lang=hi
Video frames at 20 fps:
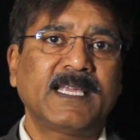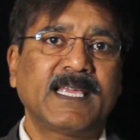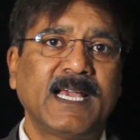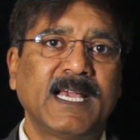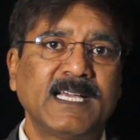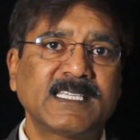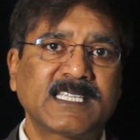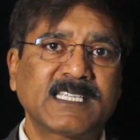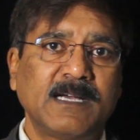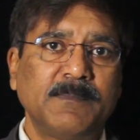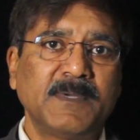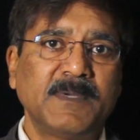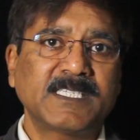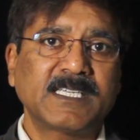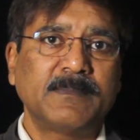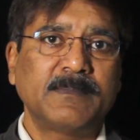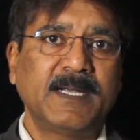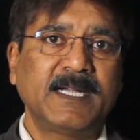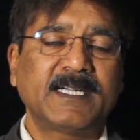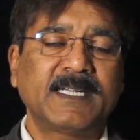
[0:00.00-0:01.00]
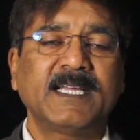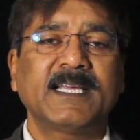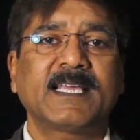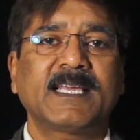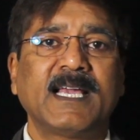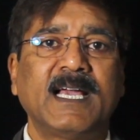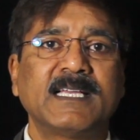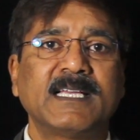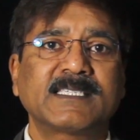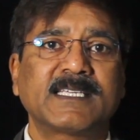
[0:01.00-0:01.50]
क्या इसका मेजरमेंट है
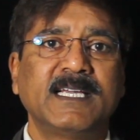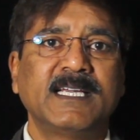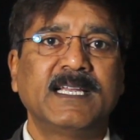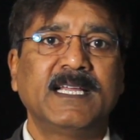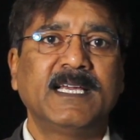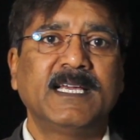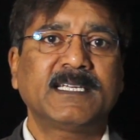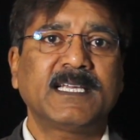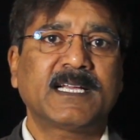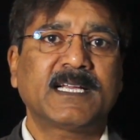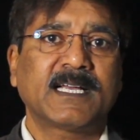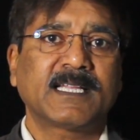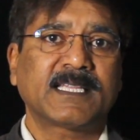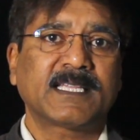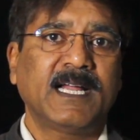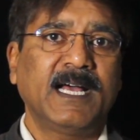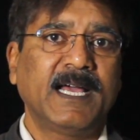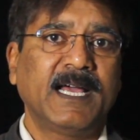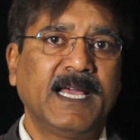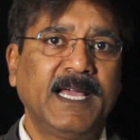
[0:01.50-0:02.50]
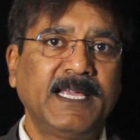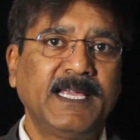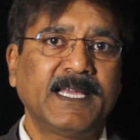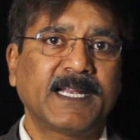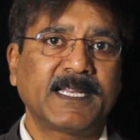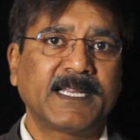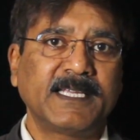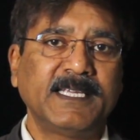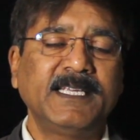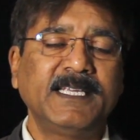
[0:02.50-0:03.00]
क्या स्केल है कि खतरा है
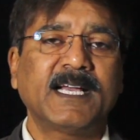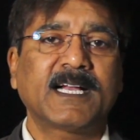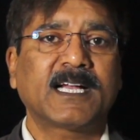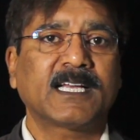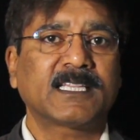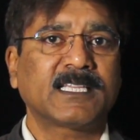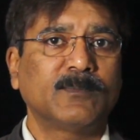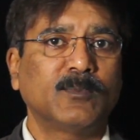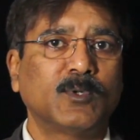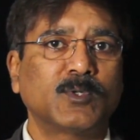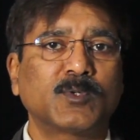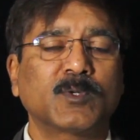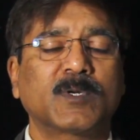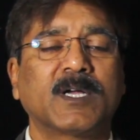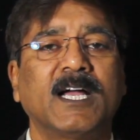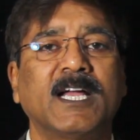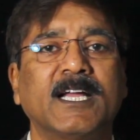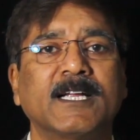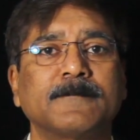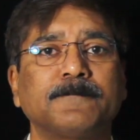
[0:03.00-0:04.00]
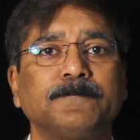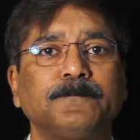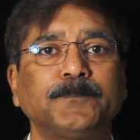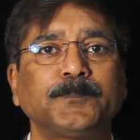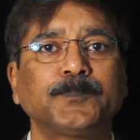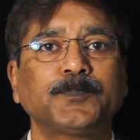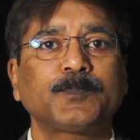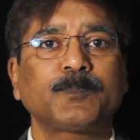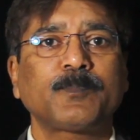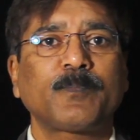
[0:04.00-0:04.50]
या नहीं या खत्म हो चुका है
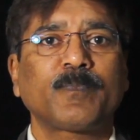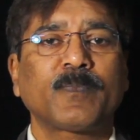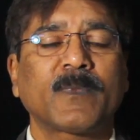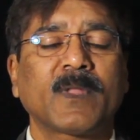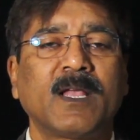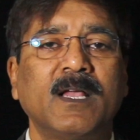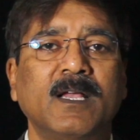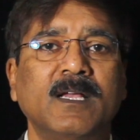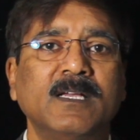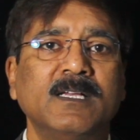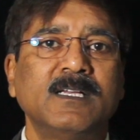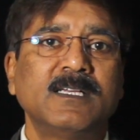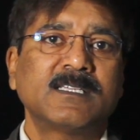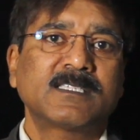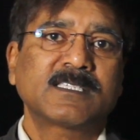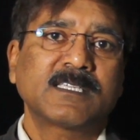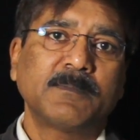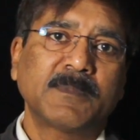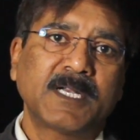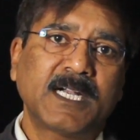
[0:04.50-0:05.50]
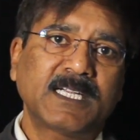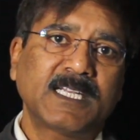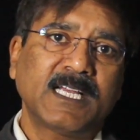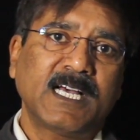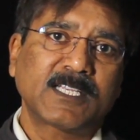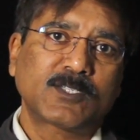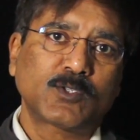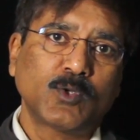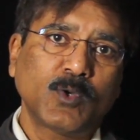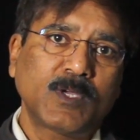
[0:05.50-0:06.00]
सम्राट
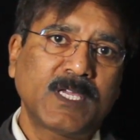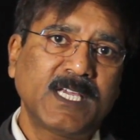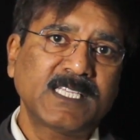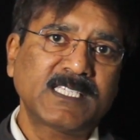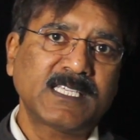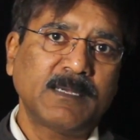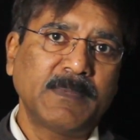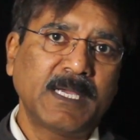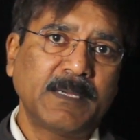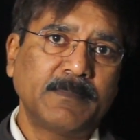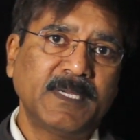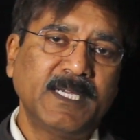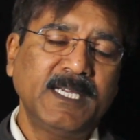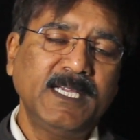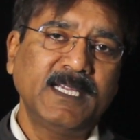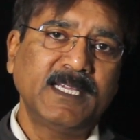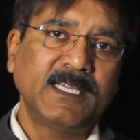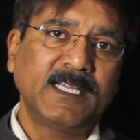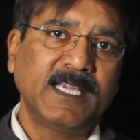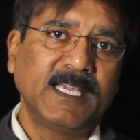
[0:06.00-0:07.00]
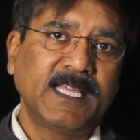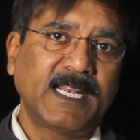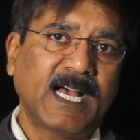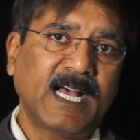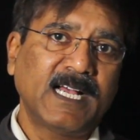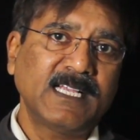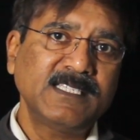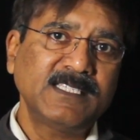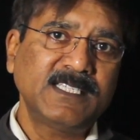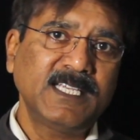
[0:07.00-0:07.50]
अशोक के समय में
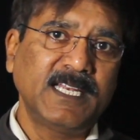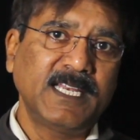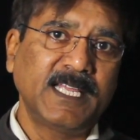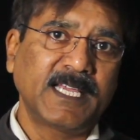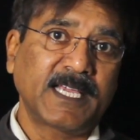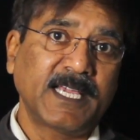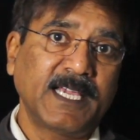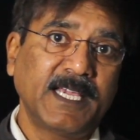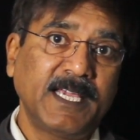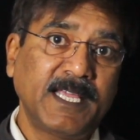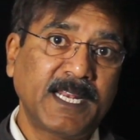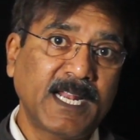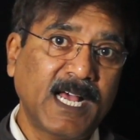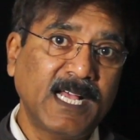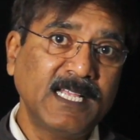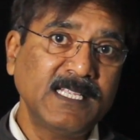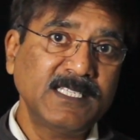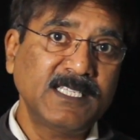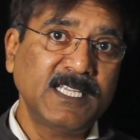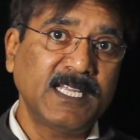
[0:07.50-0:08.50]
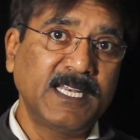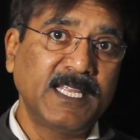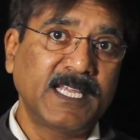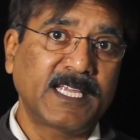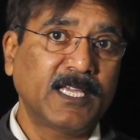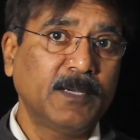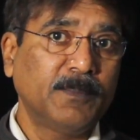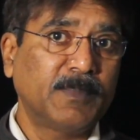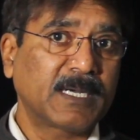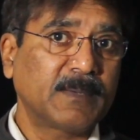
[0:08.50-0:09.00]
ईरान से लेके ईरान से
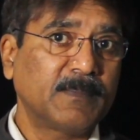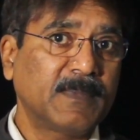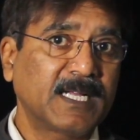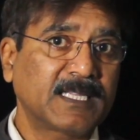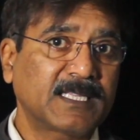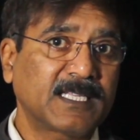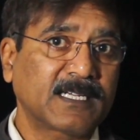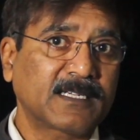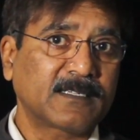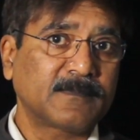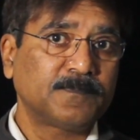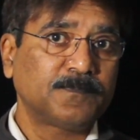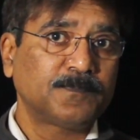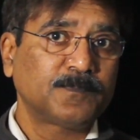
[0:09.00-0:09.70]
लेके बर्मा तक